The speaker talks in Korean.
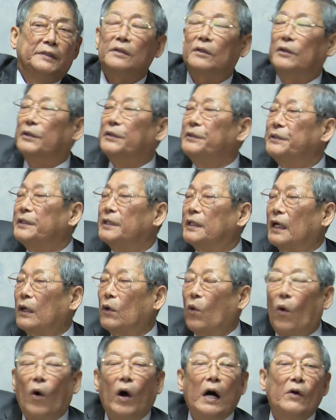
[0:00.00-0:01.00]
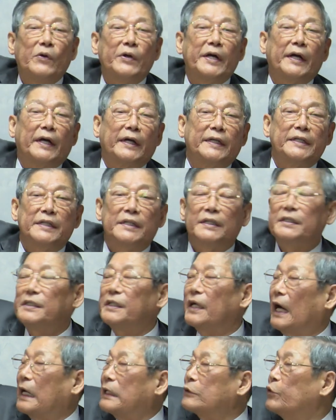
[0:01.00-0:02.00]
그런 데다 고아원에 이런
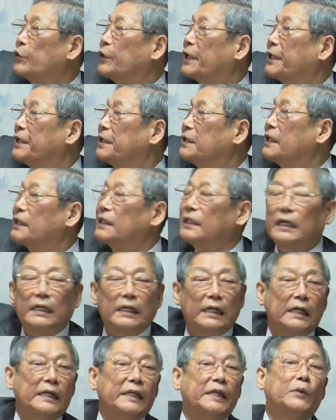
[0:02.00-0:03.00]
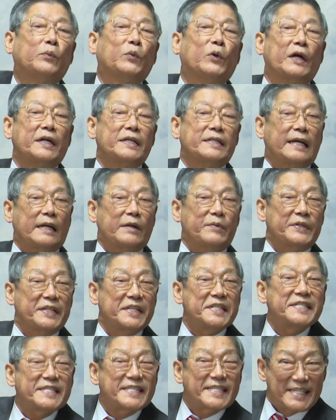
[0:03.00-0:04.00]
데 양론에 이런 데다가 기부하는 사람은
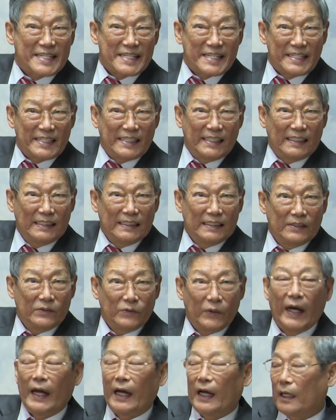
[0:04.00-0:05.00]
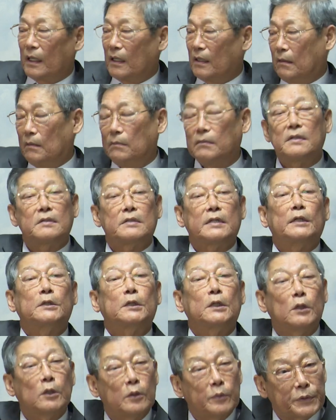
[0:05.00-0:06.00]
있지 왜? 그땐
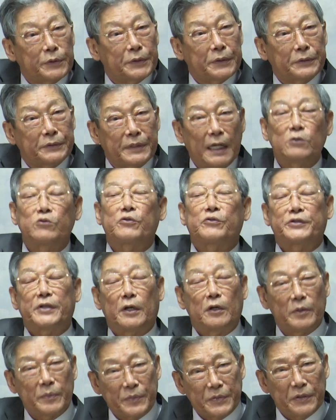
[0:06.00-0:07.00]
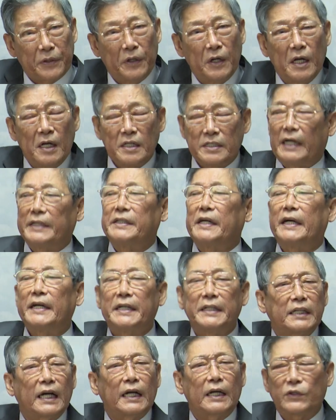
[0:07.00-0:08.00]
자녀가 없어 상속자가 없어 자녀가
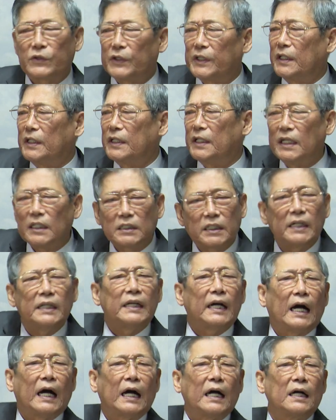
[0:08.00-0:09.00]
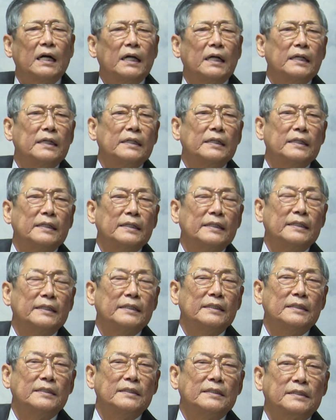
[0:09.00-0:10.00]
있다 그래도 영 엉터리야
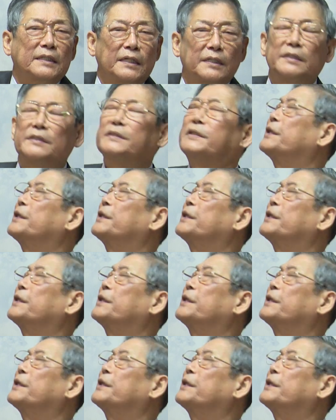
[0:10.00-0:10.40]
그럴